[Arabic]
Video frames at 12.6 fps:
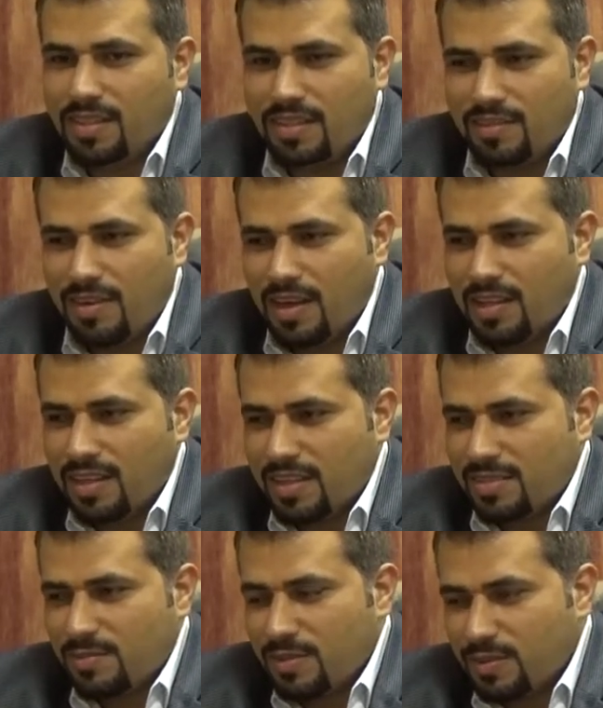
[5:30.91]
يعني الواحد
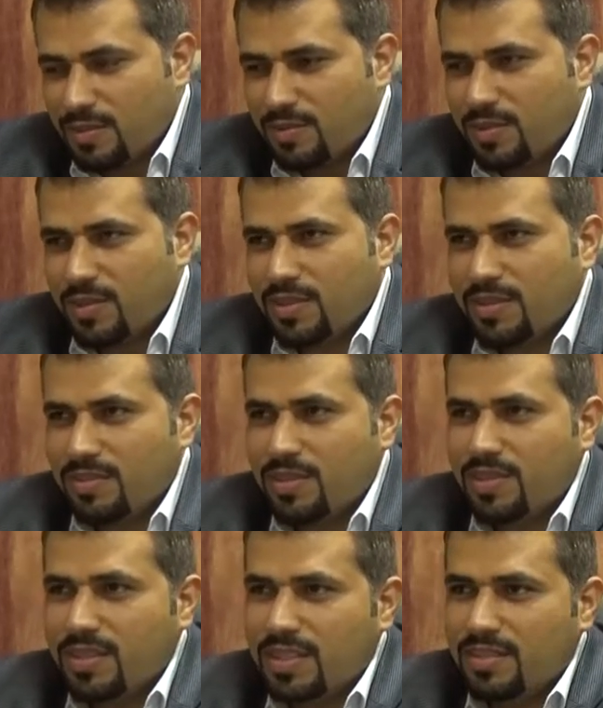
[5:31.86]
لازم يكون فوق
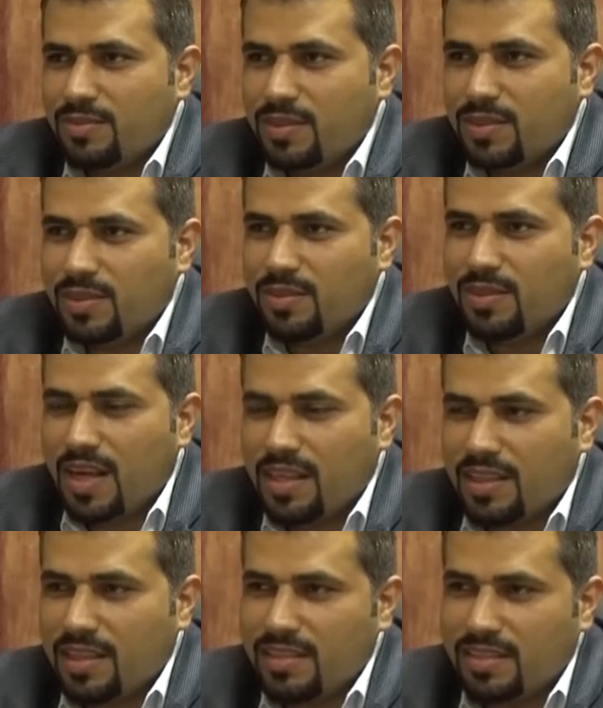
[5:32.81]
فوق فوق شغله
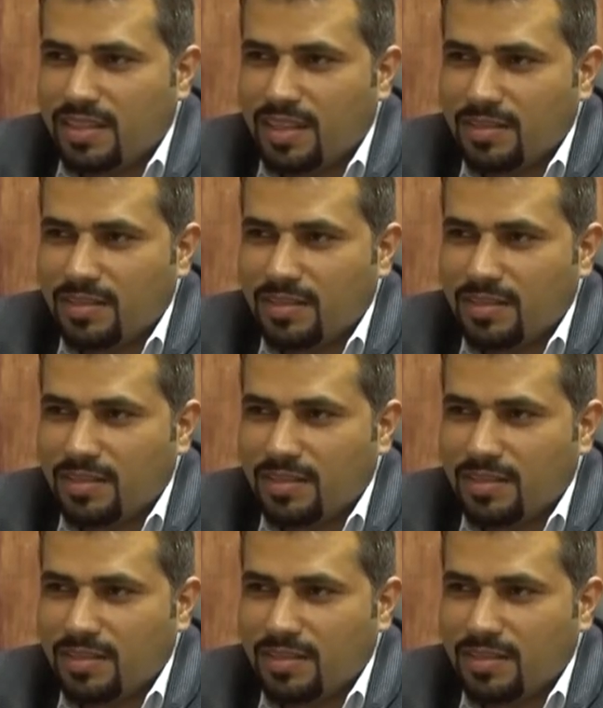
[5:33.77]
لحتى ينجح